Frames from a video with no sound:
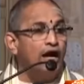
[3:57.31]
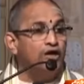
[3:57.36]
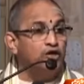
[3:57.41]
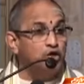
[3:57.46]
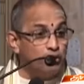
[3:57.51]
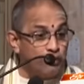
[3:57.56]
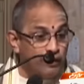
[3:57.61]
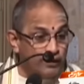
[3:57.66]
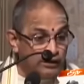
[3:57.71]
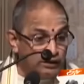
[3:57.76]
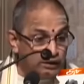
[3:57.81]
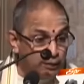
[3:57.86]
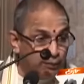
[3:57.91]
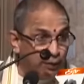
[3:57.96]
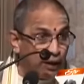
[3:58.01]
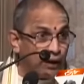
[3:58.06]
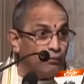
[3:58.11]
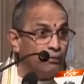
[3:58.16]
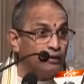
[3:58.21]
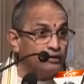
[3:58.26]
అటువంటి
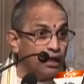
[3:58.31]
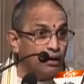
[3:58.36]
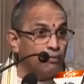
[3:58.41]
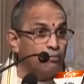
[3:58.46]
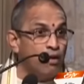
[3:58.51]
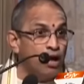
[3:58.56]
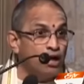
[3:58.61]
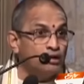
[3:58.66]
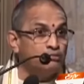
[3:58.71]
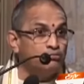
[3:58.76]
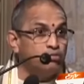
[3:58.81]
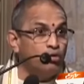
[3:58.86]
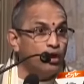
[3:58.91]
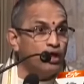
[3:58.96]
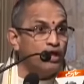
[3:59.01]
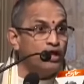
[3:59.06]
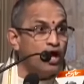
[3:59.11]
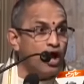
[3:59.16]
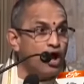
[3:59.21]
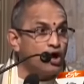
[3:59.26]

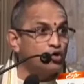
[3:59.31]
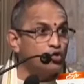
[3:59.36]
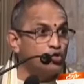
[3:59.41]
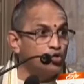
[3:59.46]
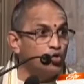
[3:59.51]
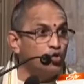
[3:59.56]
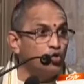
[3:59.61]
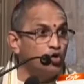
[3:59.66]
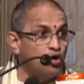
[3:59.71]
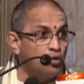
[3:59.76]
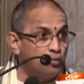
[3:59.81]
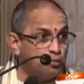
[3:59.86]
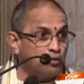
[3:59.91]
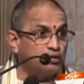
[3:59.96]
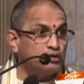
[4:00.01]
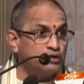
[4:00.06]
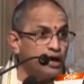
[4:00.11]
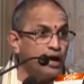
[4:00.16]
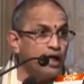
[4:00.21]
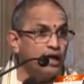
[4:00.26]
పరమధర్మాత్ముడైన అక్రూరుడు
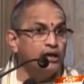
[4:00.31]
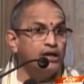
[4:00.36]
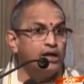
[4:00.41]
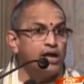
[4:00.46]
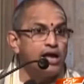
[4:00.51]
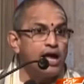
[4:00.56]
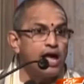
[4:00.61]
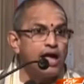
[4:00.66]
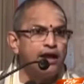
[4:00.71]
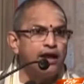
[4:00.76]
పుట్టడానికి